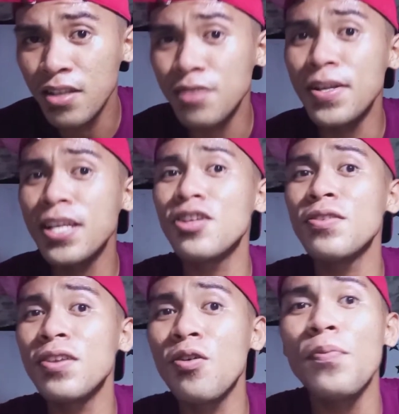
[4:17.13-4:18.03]
Is
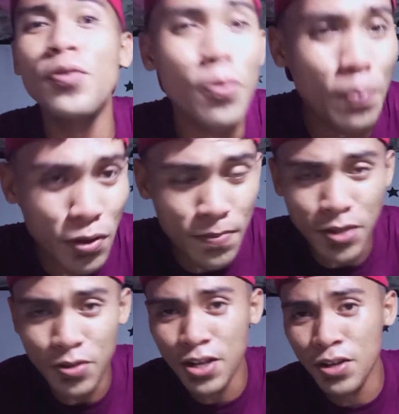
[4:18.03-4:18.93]
manina yun, nagupudupod
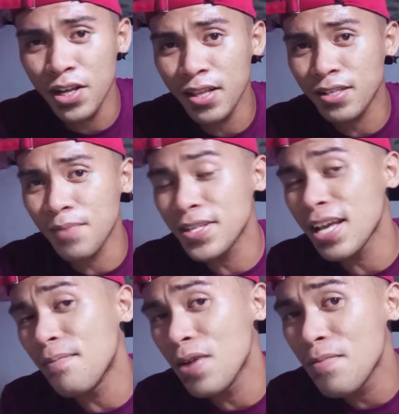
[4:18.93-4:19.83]
man to dyan na yung
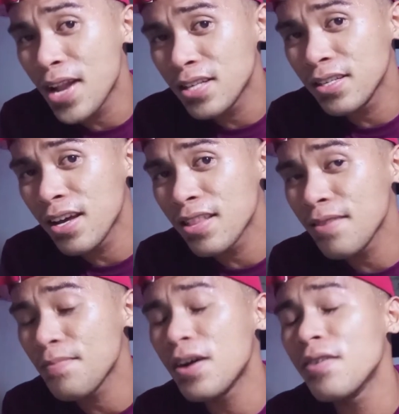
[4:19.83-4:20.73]
nagsabay-sabay man lang siya.
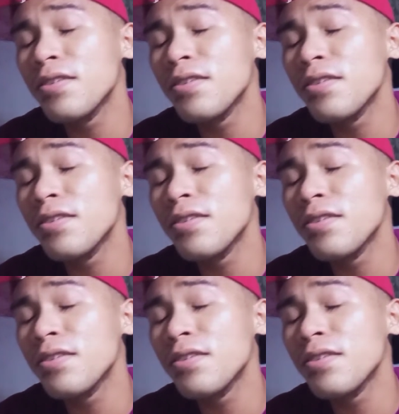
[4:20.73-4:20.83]
Diba?